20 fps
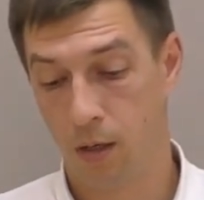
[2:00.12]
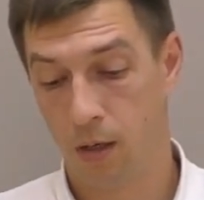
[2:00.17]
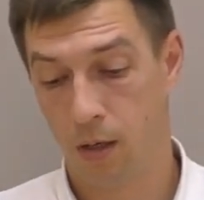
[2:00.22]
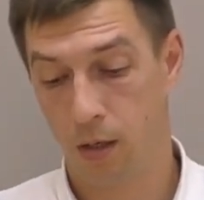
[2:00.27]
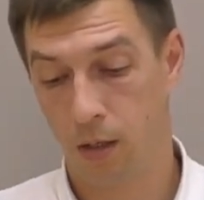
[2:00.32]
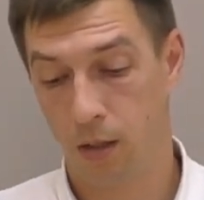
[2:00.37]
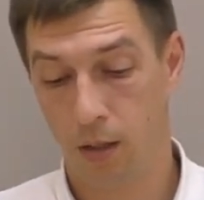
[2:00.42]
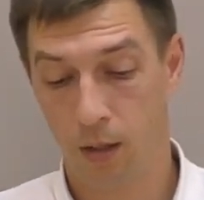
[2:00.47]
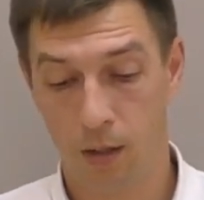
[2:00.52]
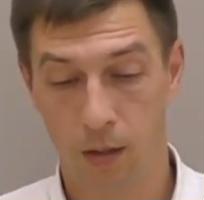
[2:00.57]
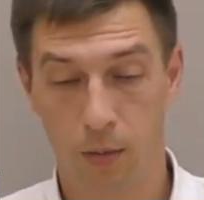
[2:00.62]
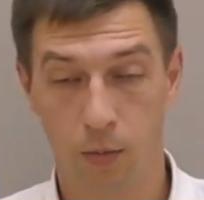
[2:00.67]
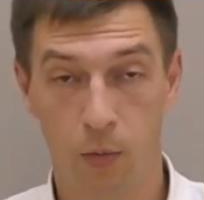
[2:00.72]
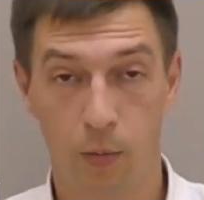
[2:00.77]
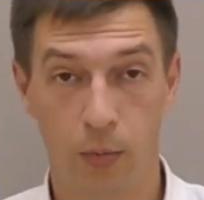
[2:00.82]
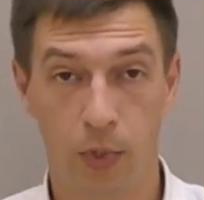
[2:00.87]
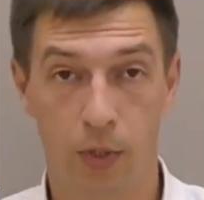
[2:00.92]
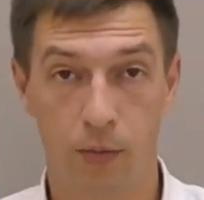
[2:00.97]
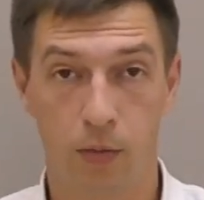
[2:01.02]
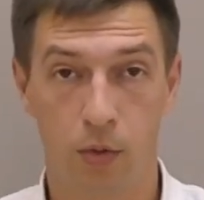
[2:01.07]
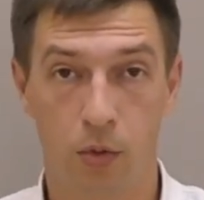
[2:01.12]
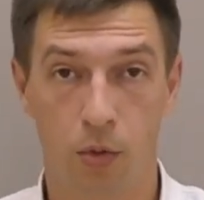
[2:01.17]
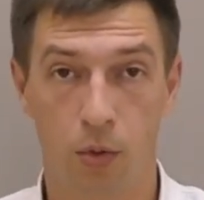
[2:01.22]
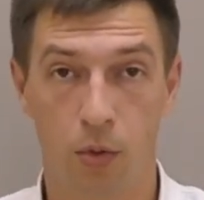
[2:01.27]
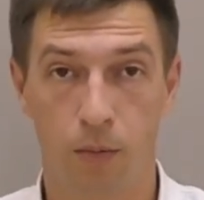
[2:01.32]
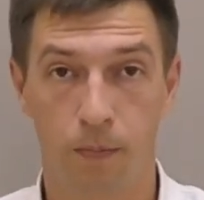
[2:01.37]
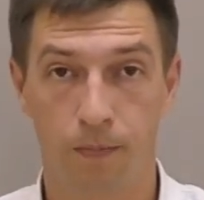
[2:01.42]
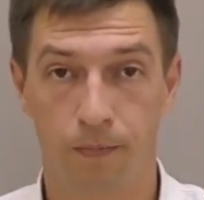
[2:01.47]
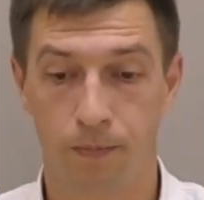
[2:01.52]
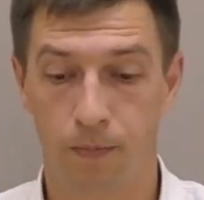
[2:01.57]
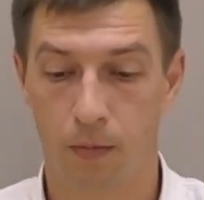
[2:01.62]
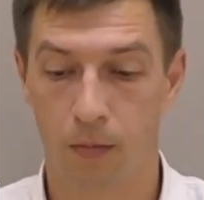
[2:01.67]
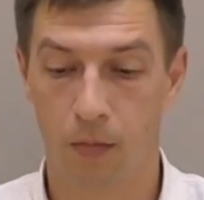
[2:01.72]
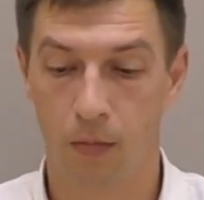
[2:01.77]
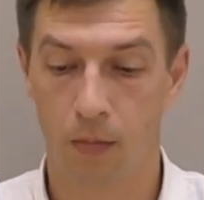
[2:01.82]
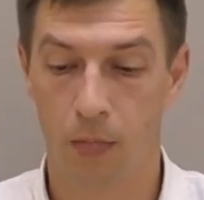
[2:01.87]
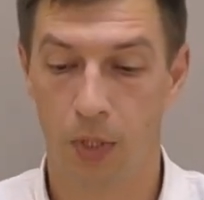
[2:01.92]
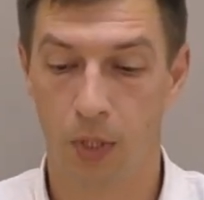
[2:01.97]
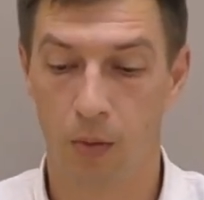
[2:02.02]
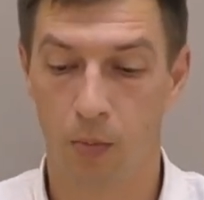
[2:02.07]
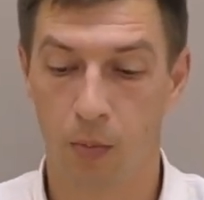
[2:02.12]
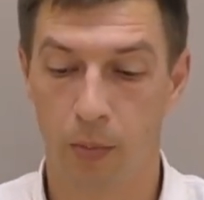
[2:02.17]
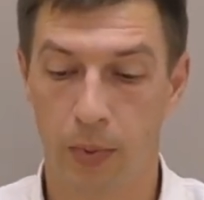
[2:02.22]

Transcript: А на этом у меня все. Кому